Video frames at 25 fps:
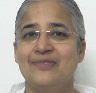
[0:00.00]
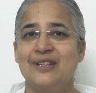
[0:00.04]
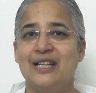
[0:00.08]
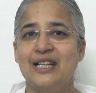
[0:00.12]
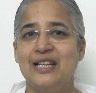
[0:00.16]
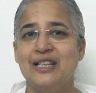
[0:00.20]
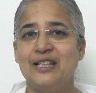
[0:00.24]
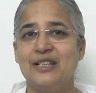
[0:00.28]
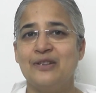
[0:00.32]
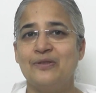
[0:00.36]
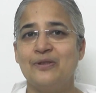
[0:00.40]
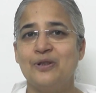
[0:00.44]

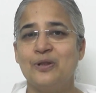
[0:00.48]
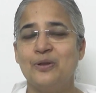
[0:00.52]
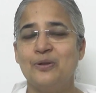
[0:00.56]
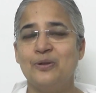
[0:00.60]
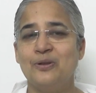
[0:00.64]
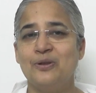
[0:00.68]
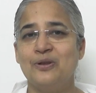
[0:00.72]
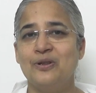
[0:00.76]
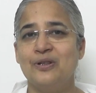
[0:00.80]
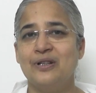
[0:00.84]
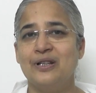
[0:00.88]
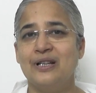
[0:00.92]
నేను ఎవరు
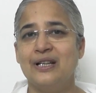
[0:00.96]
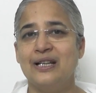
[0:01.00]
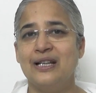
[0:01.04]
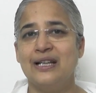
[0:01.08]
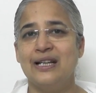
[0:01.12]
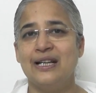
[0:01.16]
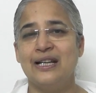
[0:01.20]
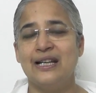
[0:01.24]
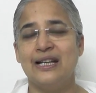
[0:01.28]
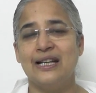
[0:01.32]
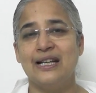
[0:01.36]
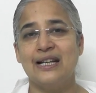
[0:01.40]

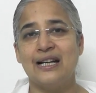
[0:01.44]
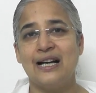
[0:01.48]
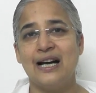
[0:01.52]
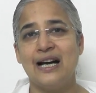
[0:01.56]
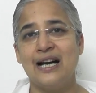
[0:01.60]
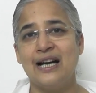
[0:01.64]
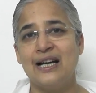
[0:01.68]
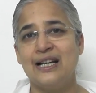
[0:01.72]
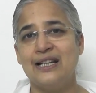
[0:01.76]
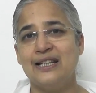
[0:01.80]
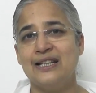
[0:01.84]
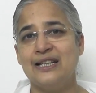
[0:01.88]

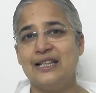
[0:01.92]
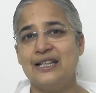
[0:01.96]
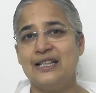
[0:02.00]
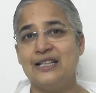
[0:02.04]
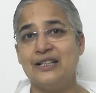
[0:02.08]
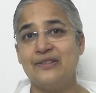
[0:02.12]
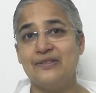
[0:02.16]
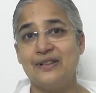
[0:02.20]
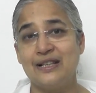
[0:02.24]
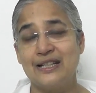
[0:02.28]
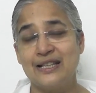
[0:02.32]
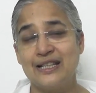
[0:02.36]
ఇంకా
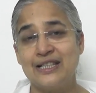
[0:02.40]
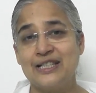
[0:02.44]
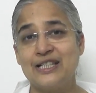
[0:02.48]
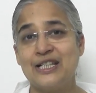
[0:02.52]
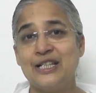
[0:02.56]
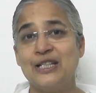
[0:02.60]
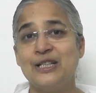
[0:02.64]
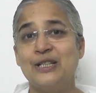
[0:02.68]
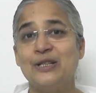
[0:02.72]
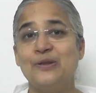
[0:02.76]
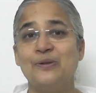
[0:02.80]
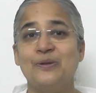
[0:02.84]
నేను ఎవరికి
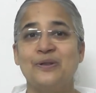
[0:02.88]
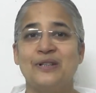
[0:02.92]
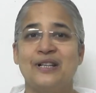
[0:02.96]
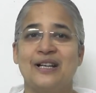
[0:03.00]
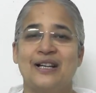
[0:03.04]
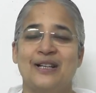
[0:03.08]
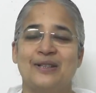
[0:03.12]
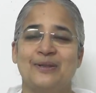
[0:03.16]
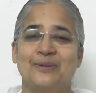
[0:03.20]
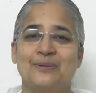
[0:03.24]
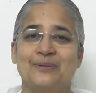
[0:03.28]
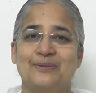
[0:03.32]
చెంది
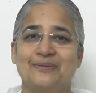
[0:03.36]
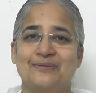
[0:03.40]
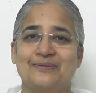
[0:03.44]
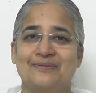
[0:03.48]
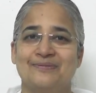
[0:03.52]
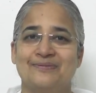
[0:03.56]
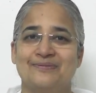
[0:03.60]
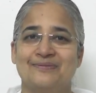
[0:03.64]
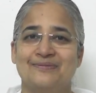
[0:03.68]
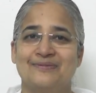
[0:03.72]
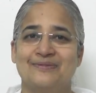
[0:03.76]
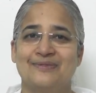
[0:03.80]
ఉన్నాను
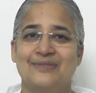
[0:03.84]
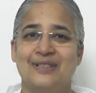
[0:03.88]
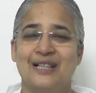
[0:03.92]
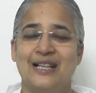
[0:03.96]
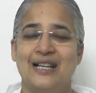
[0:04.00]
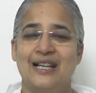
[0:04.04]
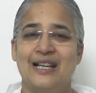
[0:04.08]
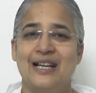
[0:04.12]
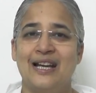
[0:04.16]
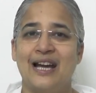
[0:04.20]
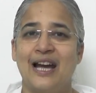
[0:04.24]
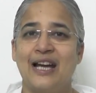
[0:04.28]

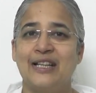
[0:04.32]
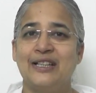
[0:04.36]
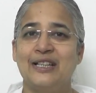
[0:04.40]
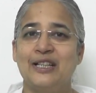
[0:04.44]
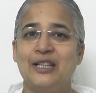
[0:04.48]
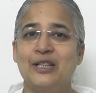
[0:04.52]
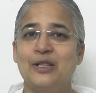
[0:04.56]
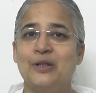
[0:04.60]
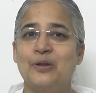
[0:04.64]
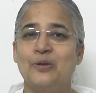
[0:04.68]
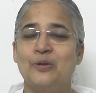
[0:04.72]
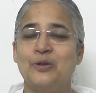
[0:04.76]

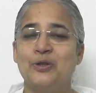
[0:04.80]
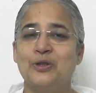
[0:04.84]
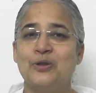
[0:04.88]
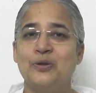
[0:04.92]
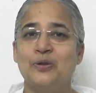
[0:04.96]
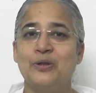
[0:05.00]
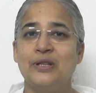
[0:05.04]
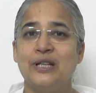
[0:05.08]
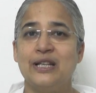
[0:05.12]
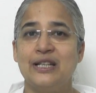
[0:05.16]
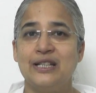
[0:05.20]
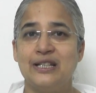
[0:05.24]
అంటే
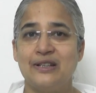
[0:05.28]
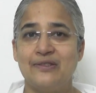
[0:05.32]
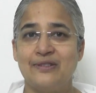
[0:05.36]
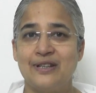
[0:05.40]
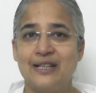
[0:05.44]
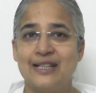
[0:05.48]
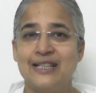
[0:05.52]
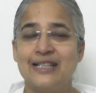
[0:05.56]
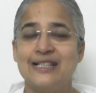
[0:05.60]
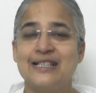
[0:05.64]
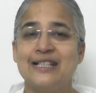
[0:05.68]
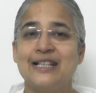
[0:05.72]
ఈరోజు నేను
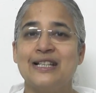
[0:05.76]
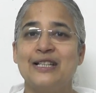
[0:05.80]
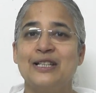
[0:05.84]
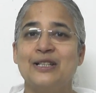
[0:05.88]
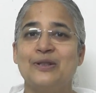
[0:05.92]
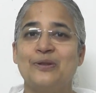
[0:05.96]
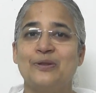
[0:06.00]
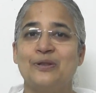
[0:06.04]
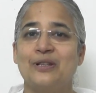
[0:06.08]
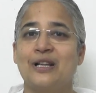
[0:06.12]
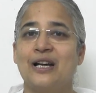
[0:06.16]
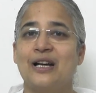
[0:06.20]
ఎవరికి
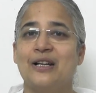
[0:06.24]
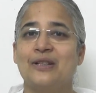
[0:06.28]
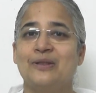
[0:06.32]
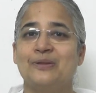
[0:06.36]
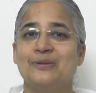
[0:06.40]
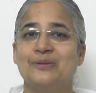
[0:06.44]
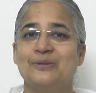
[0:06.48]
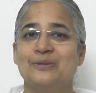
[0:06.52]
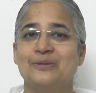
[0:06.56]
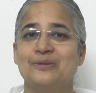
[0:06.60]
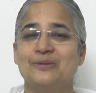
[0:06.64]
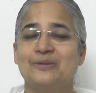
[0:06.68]
చెంది
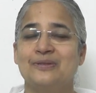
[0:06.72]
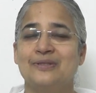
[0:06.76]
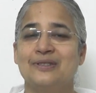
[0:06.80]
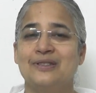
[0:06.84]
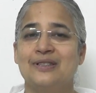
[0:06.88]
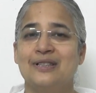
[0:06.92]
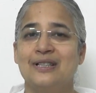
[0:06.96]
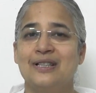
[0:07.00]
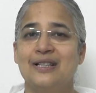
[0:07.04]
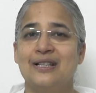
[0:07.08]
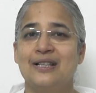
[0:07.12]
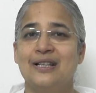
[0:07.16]
ఉన్నాను
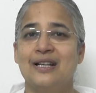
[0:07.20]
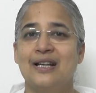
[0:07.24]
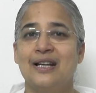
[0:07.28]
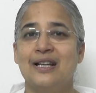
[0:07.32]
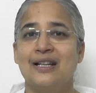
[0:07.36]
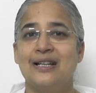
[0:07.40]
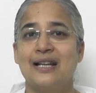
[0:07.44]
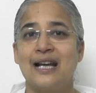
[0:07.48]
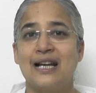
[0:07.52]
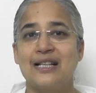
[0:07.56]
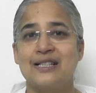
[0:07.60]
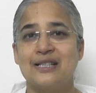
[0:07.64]

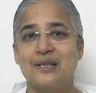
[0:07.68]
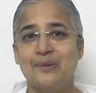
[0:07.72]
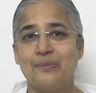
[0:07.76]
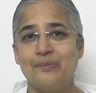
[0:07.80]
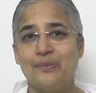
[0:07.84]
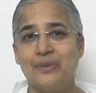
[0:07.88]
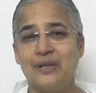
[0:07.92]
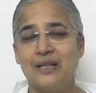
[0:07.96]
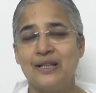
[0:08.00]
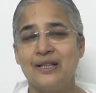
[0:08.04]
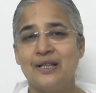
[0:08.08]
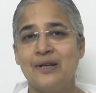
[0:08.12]
నా
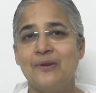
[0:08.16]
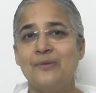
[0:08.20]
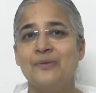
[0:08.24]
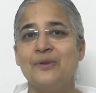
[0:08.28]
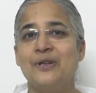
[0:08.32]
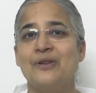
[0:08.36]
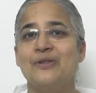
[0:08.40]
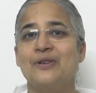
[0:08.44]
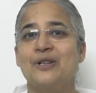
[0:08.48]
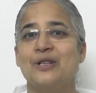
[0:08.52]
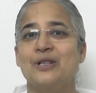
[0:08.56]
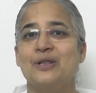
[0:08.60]
సంబంధం
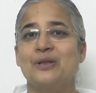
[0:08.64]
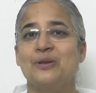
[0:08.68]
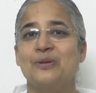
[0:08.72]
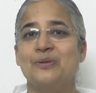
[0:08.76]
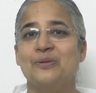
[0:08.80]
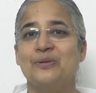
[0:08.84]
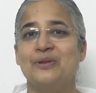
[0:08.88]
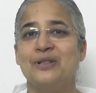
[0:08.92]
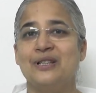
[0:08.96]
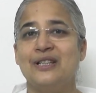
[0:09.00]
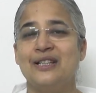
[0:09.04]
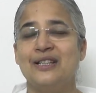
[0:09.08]
ఎవరితో
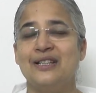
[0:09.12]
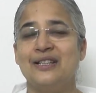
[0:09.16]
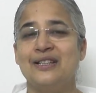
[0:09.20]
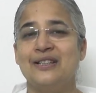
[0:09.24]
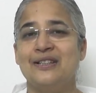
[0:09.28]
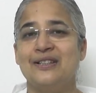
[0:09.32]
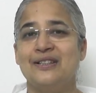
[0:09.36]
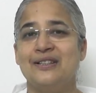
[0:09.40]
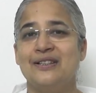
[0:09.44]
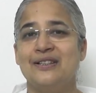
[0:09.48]
ఉంది